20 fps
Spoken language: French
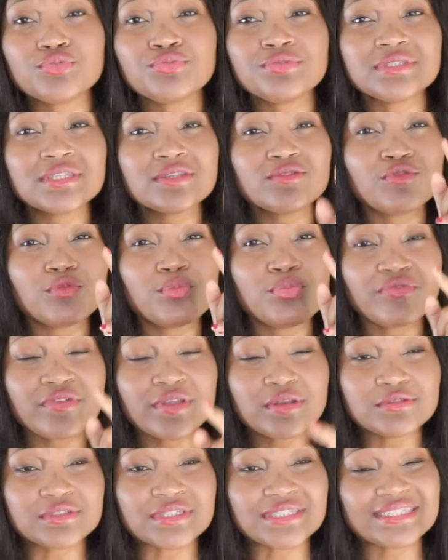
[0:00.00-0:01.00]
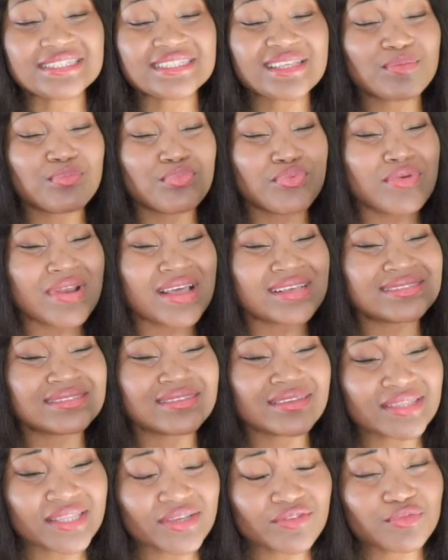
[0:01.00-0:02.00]
cuisine, vous pouvez l'utiliser pour la
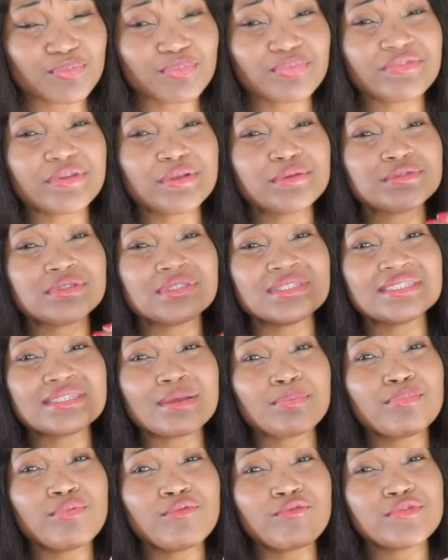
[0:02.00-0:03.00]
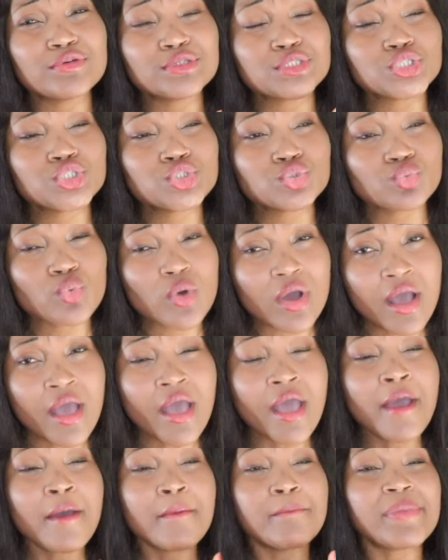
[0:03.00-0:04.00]
santé, vous pouvez l'utiliser pour vos soins
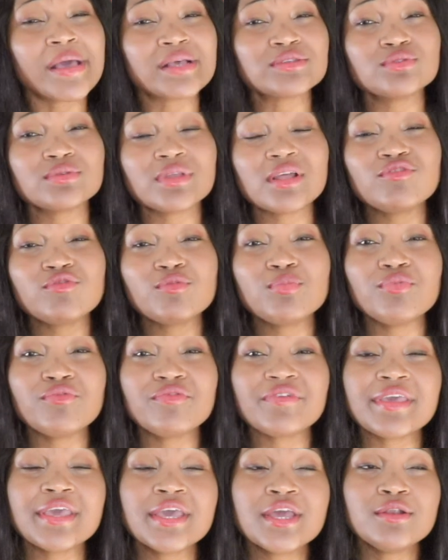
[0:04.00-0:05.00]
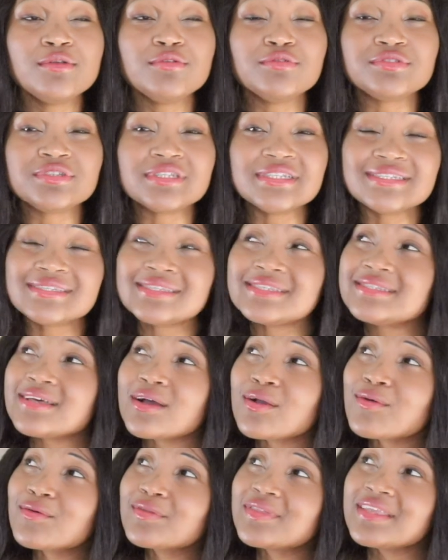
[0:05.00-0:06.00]
personnels, vous pouvez l'utiliser
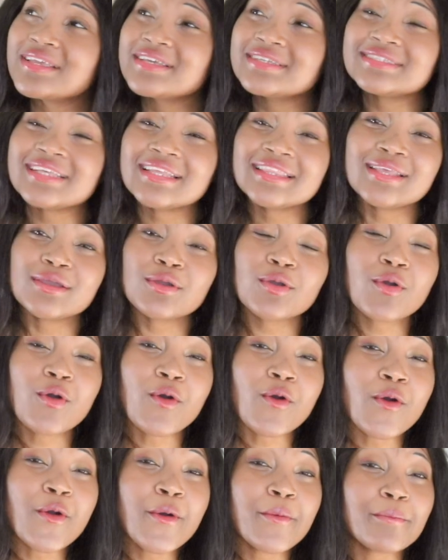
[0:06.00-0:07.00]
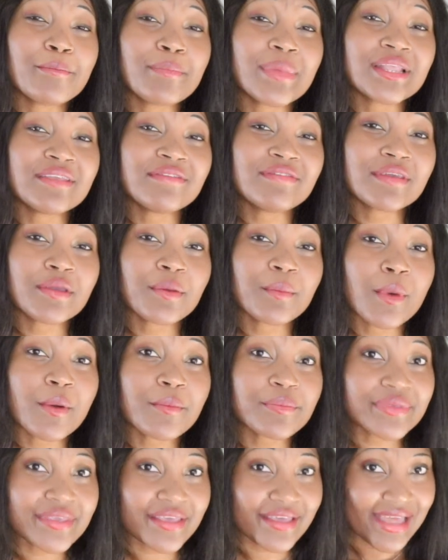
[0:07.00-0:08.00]
sans compter que ça décore magnifiquement
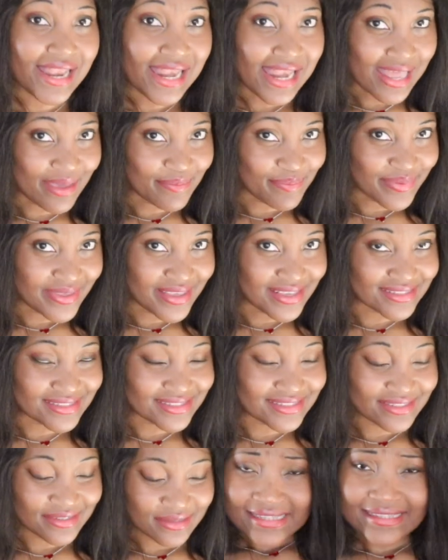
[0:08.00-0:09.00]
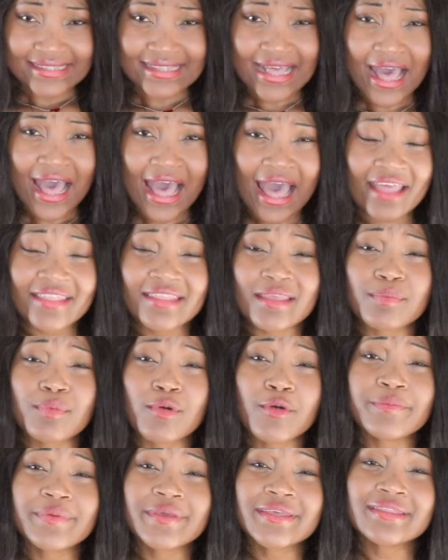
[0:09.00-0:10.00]
bien la pièce. Ça a des
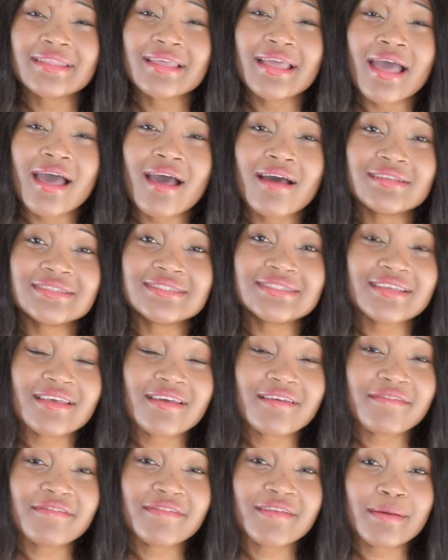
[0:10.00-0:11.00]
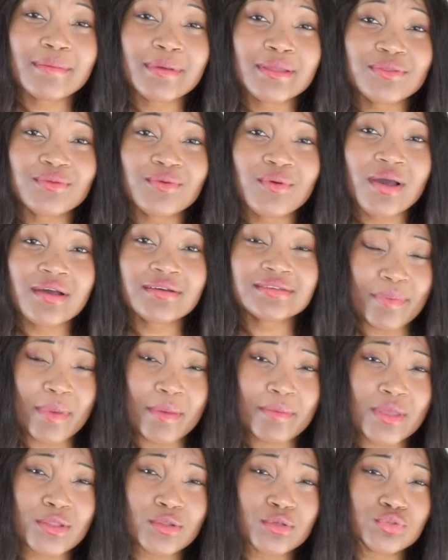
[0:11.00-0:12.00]
propriétés anti-inflammatoires, ça
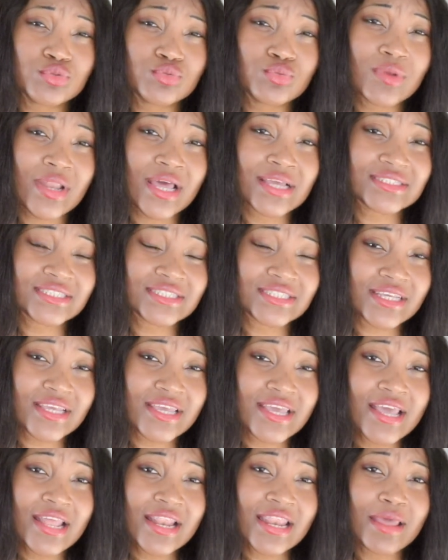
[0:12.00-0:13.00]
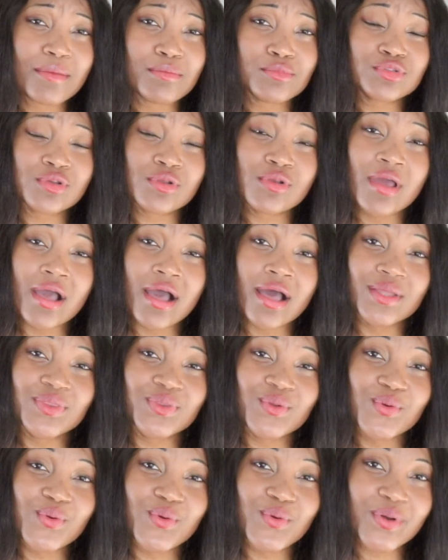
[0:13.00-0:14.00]
permet de soulager les muscles
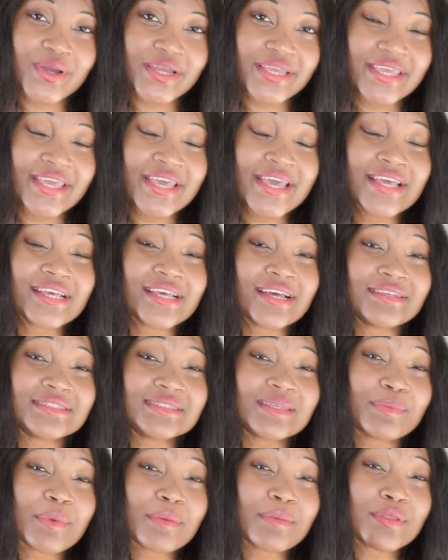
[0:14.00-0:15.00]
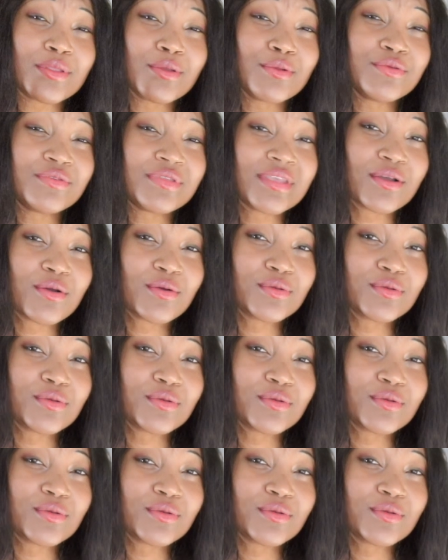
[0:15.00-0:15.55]
endoloris, hein. ça permet de lutter